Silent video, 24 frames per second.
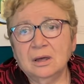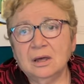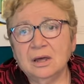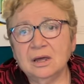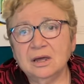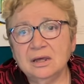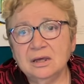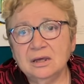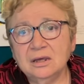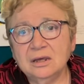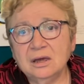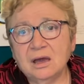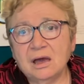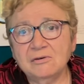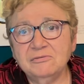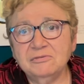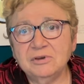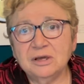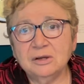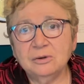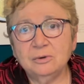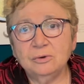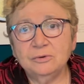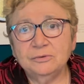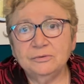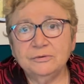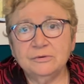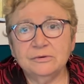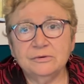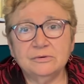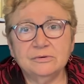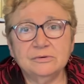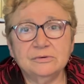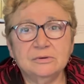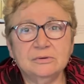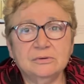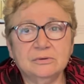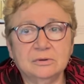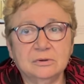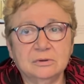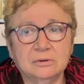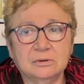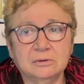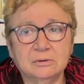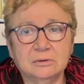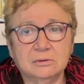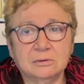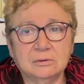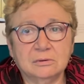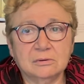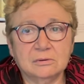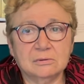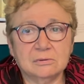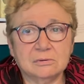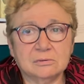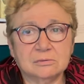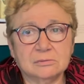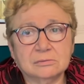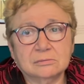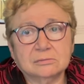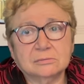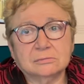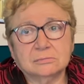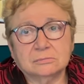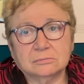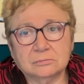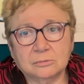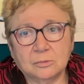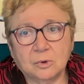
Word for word: Et avec le temps, on,